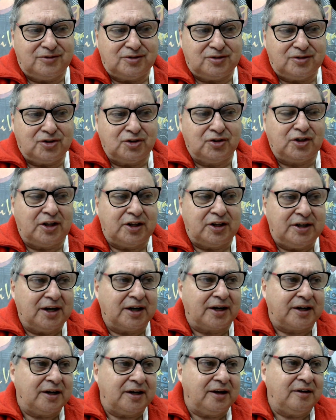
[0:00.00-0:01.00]
yo te
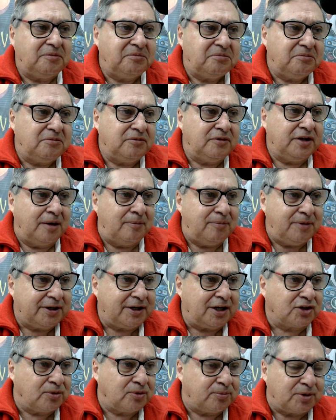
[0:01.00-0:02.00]
diría que en mi
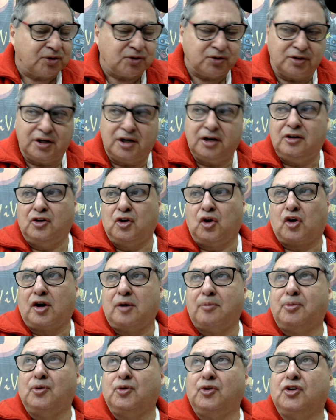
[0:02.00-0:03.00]
caso personal los
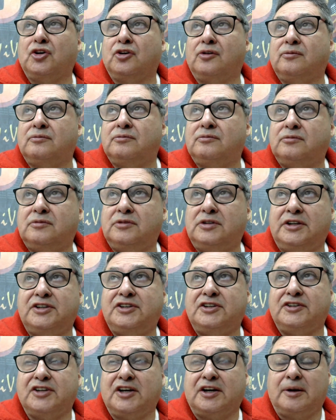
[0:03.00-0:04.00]
repudio,
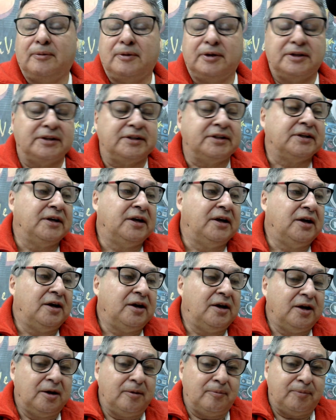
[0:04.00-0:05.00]
lisa y llanamente.
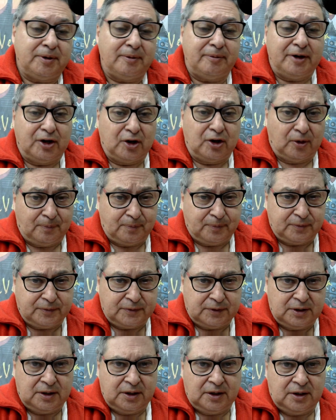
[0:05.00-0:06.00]
Primero,
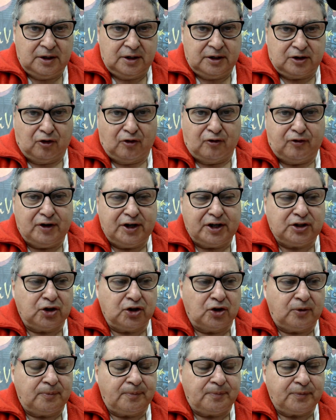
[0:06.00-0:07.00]

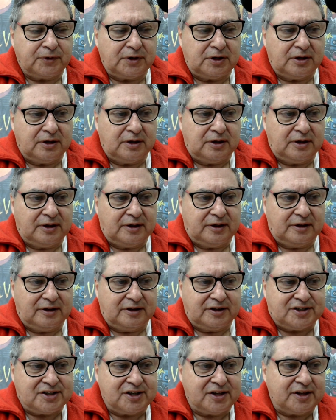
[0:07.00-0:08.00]
conflicto
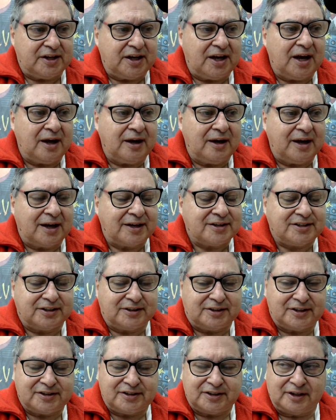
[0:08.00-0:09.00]
CDA a
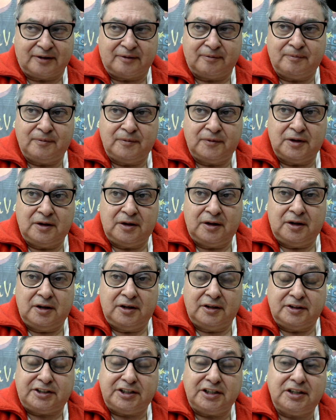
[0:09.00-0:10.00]
CTC.
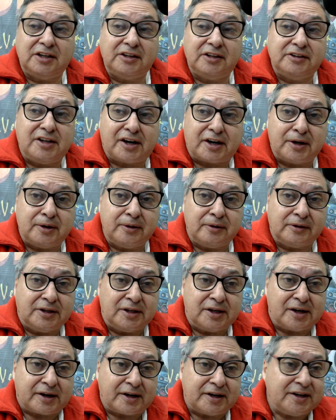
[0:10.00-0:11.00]
Tienen de,
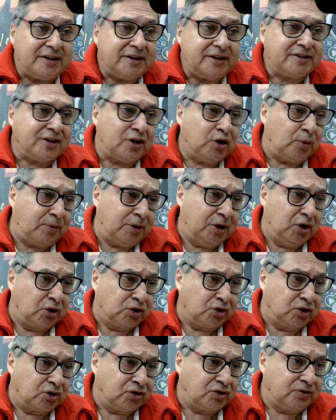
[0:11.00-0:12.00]
de rehenes a los
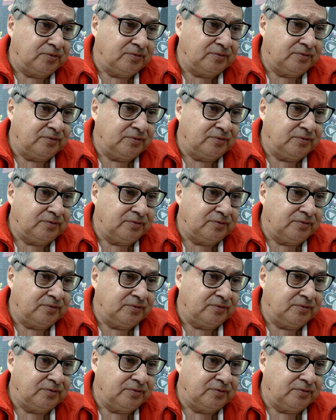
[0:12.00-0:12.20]
pilotos,